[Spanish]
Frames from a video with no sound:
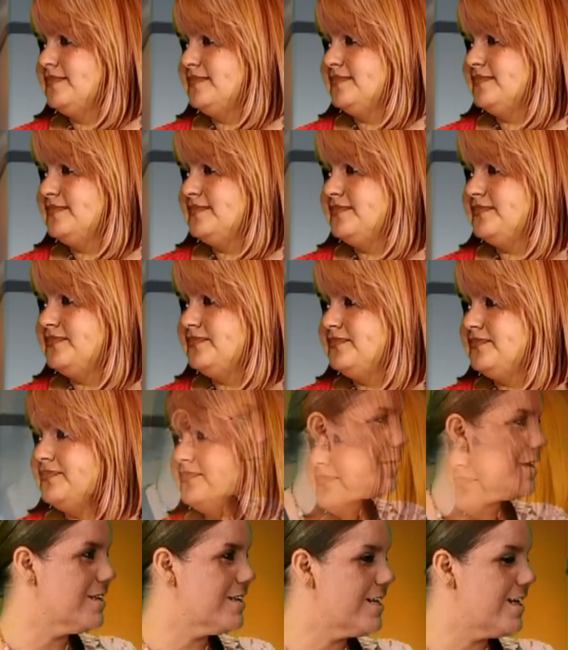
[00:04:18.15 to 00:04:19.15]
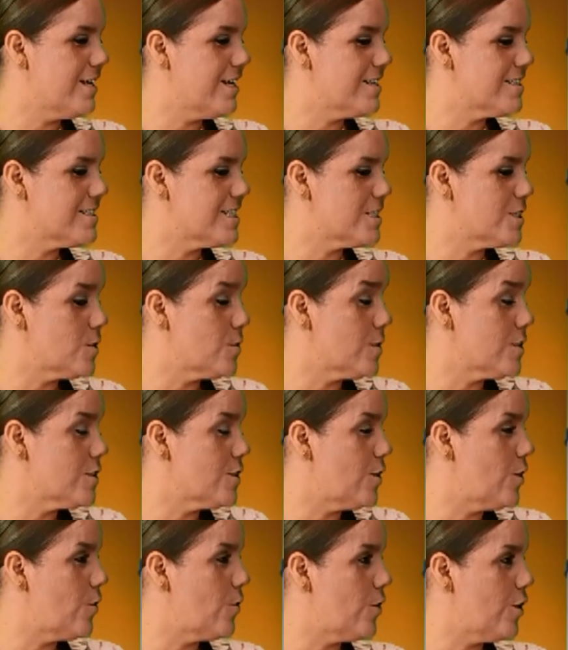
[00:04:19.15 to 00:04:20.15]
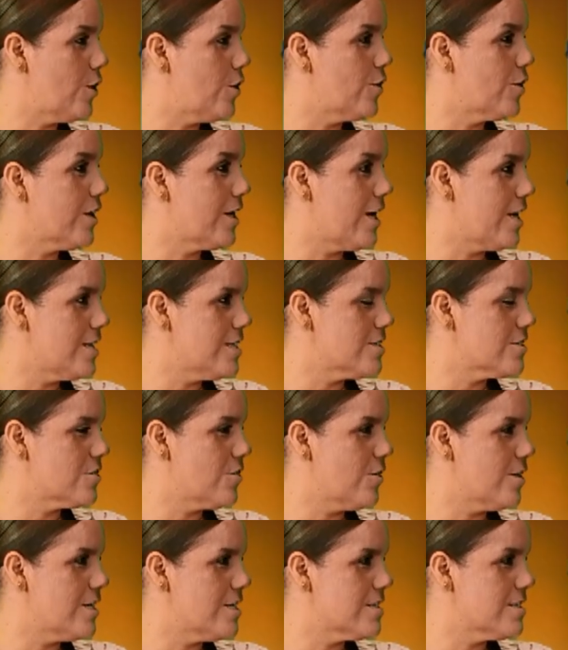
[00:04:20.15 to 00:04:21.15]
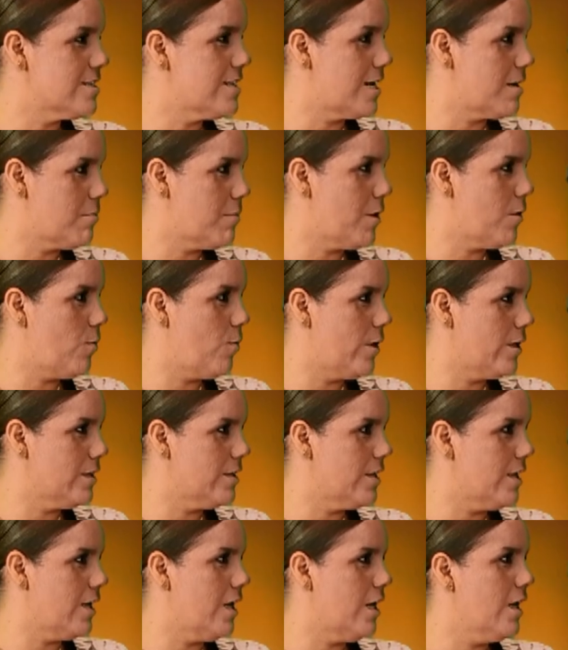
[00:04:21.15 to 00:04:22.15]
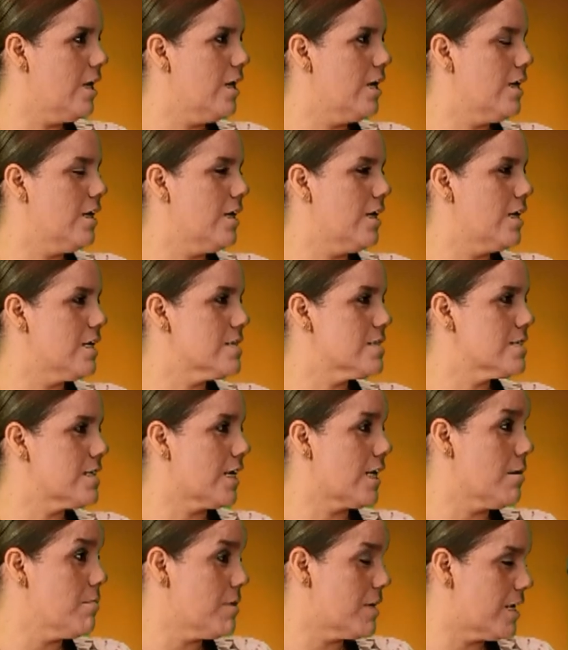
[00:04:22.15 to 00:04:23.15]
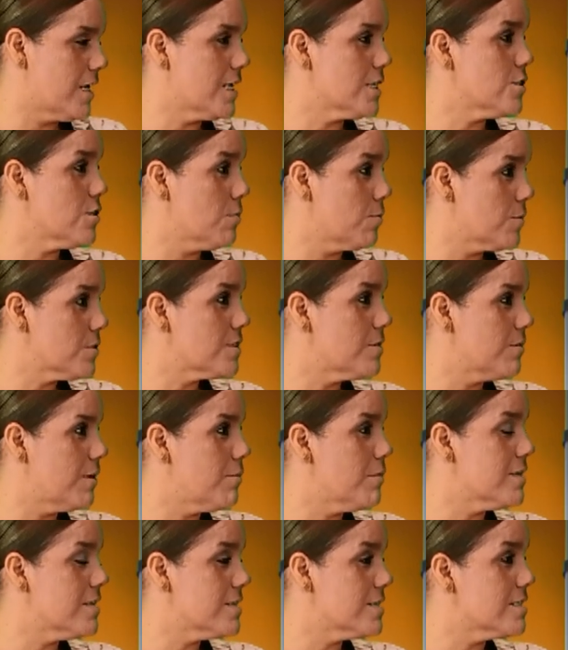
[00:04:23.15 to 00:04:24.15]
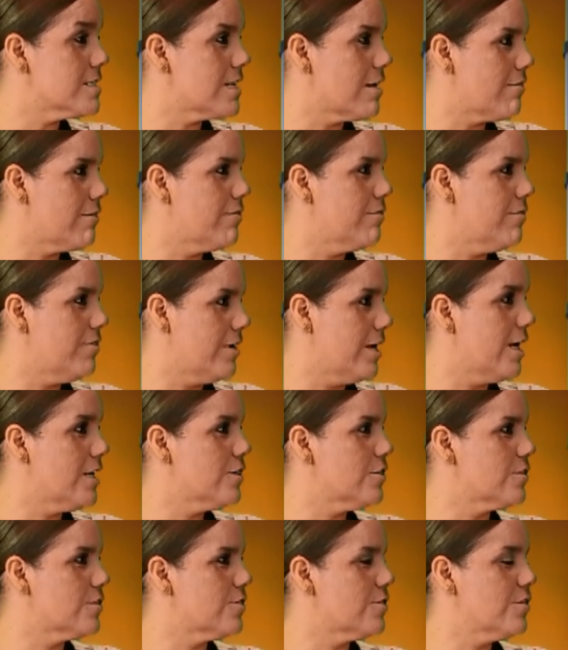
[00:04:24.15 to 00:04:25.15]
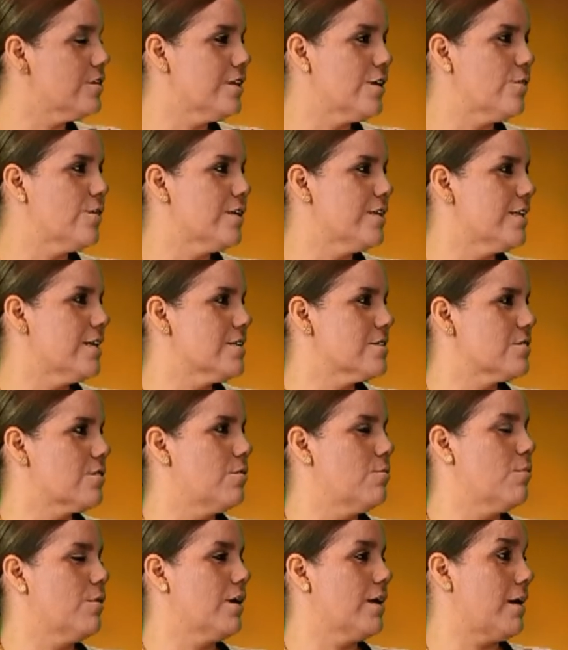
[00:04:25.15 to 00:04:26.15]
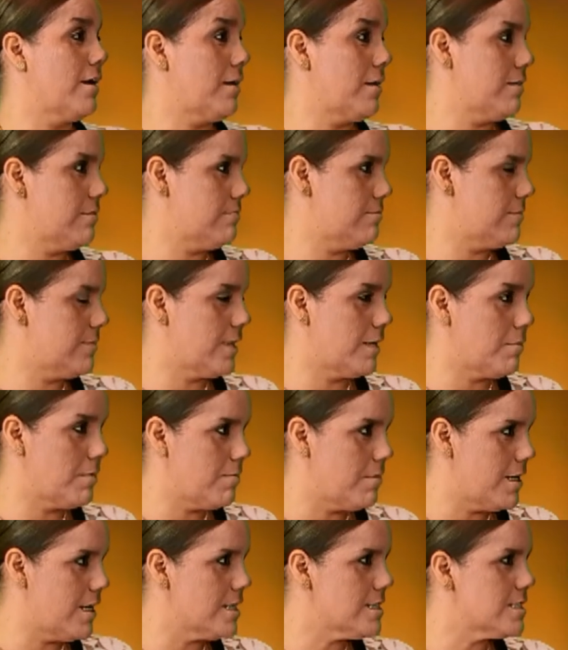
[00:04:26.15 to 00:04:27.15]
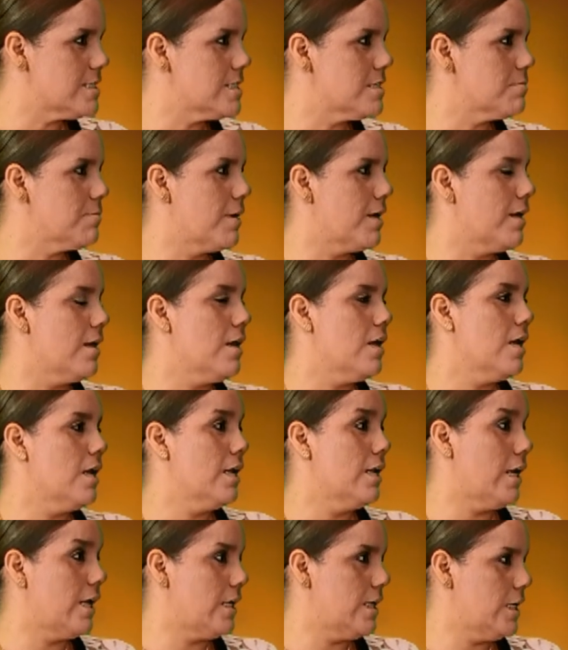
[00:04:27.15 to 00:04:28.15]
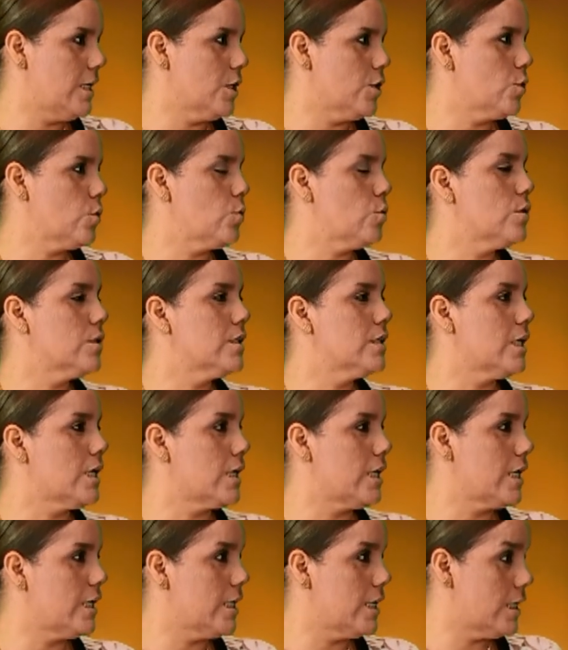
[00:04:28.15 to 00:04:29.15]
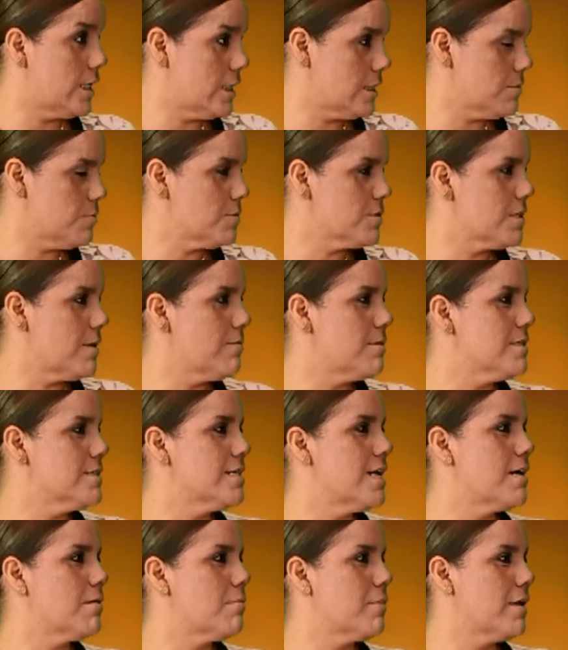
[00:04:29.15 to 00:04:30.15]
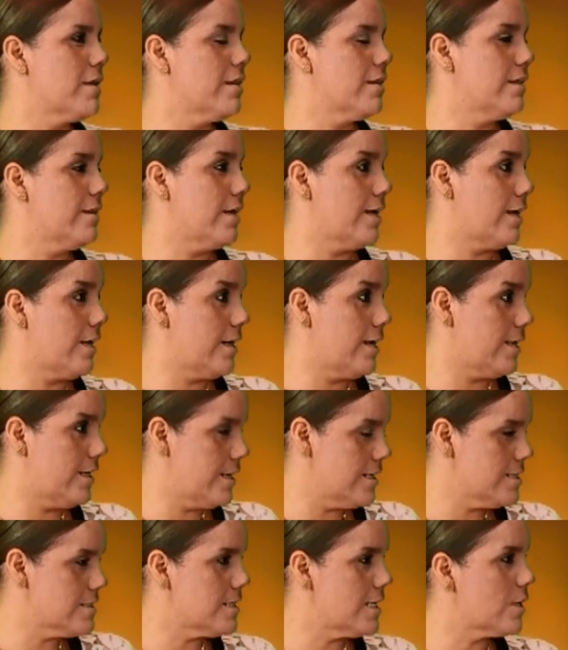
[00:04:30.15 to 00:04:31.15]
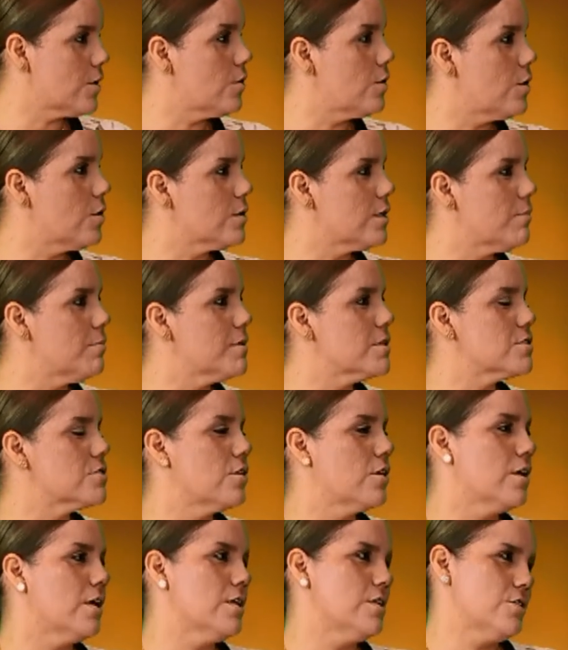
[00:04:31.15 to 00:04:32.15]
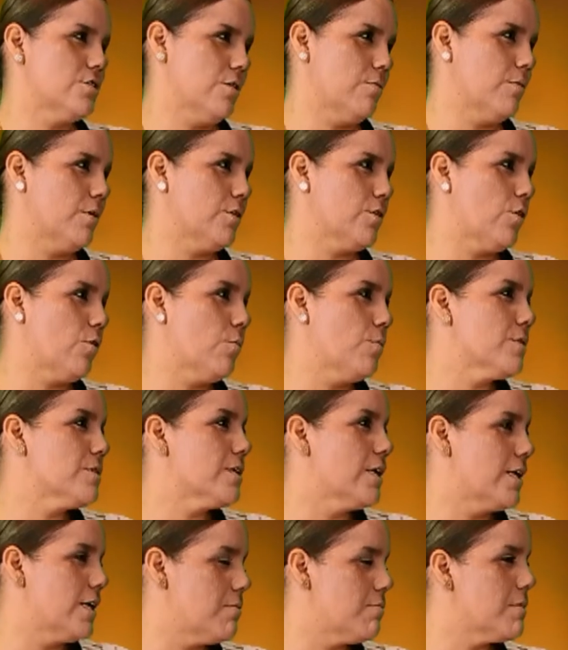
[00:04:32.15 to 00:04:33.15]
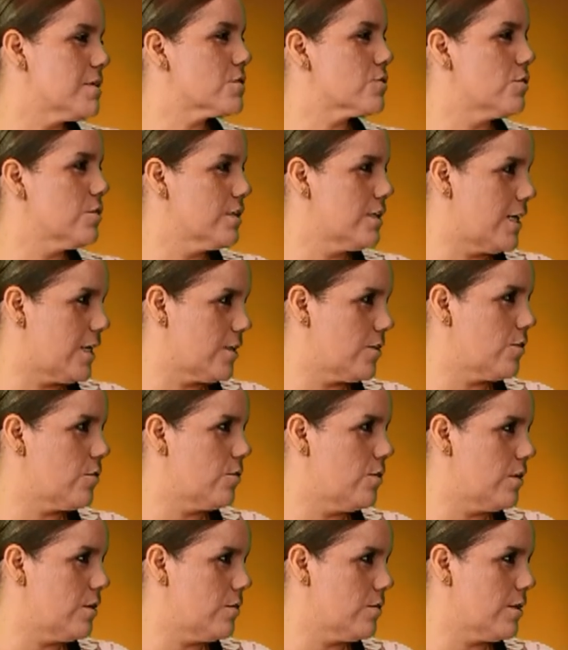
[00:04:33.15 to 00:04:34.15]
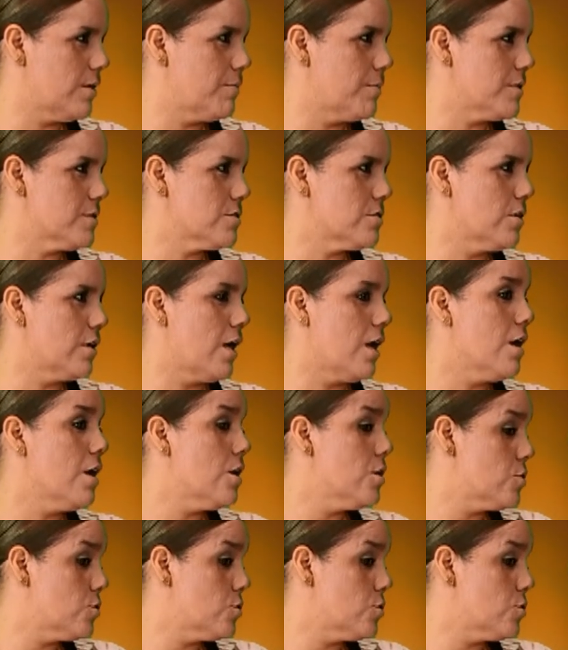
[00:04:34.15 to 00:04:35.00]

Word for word: Pues posiblemente esta situación lo único que hizo es darme cuenta este, que mi relación posiblemente se estaba enfriando, ¿no? Y ahorita es como que revive la chispa, la inquietud de querer responsabilizarme, de querer estar con la otra persona y sobre todo pues tener más contacto con la otra persona.